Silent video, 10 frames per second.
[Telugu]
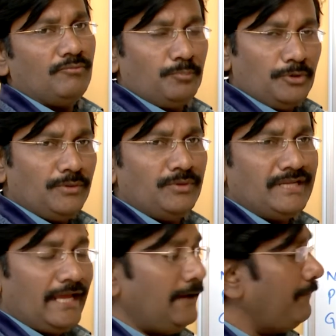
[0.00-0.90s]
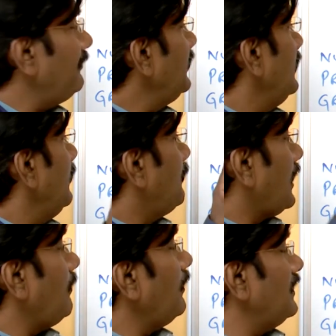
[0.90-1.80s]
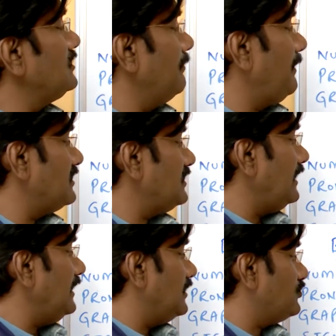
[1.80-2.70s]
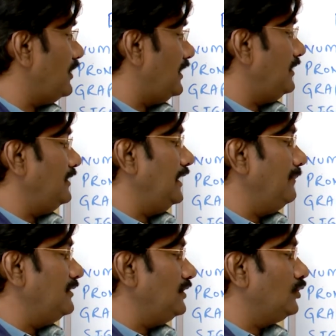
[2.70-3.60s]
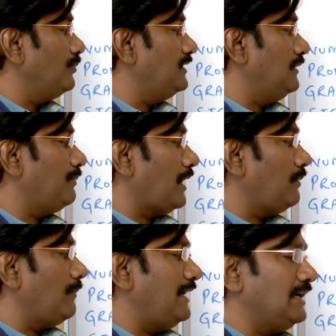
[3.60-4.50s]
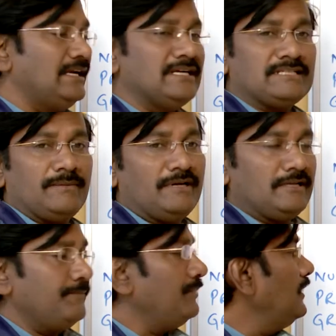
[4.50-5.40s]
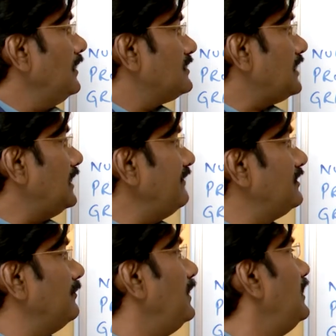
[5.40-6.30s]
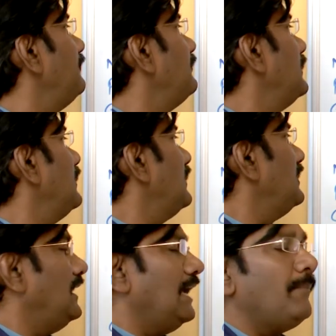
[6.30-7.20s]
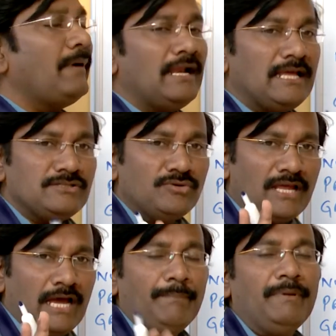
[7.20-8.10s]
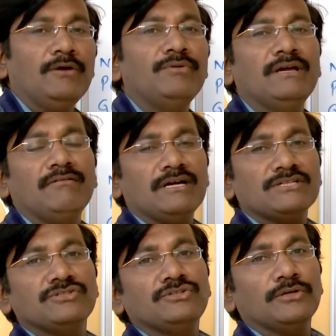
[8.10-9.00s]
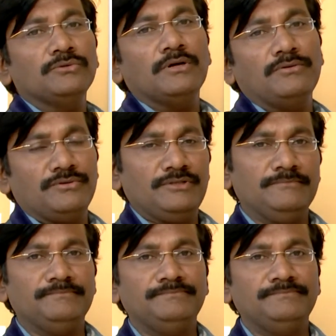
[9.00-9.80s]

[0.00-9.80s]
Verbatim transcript: పుట్టి ఉంటే ప్రాబ్లం అని చెప్పాను స్టార్టింగే చూడండి ఎనిమిది తొమ్మిది ప్రాబ్లమాటిక్ డేట్స్ అనమాట స్టార్టింగ్ విత్ బి ఏ బాలాజీ కూడా హ్యాపీగా ఉండే అవకాశం తక్కువగా ఉంటుంది